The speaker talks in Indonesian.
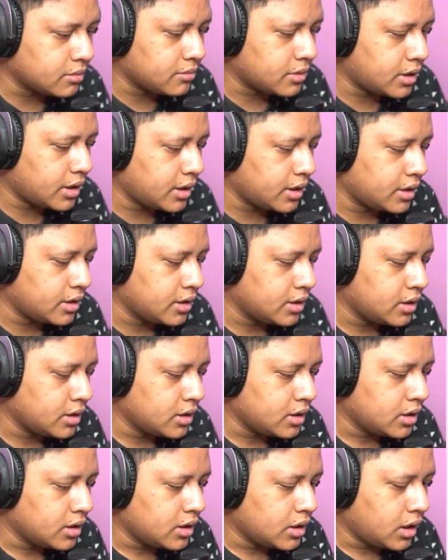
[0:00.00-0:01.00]
ya
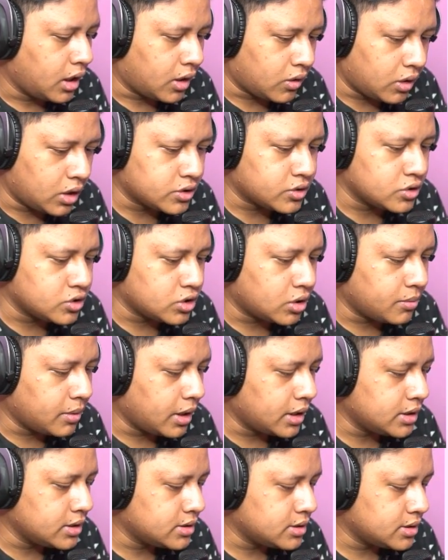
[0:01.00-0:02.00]
aku langsung coba
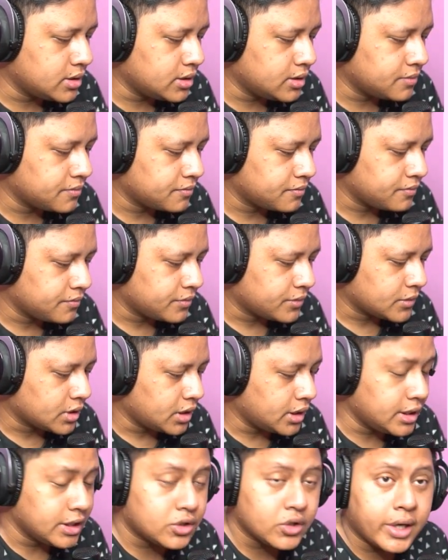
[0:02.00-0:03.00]
di sini
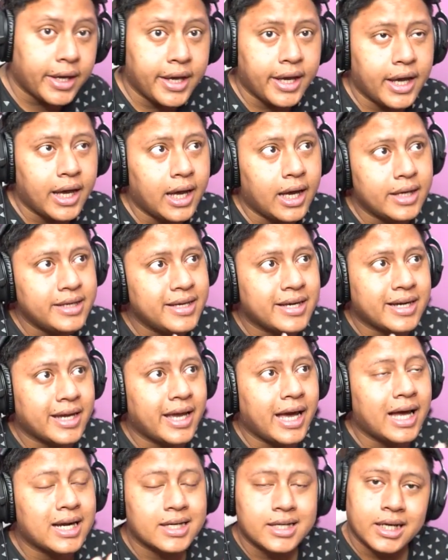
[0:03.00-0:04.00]
ini tuh kayak ya
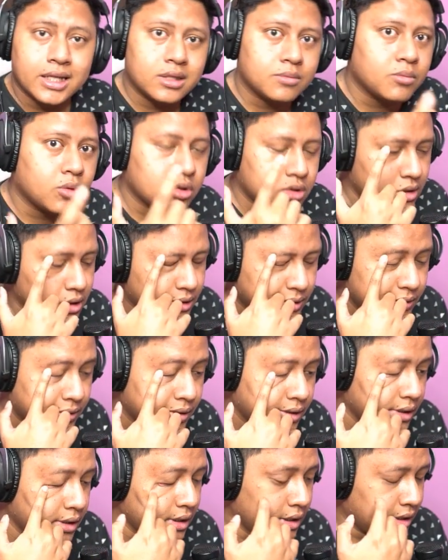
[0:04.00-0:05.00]
kayak arcade mode
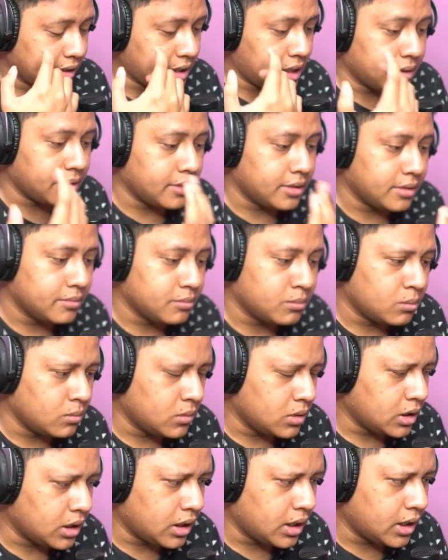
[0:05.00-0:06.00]
gitu kayak
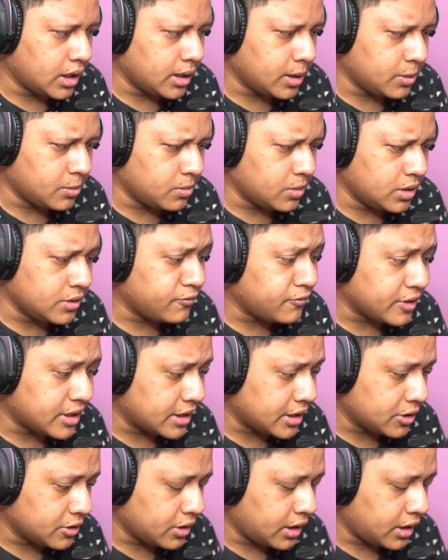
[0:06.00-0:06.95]
uh, event gitulah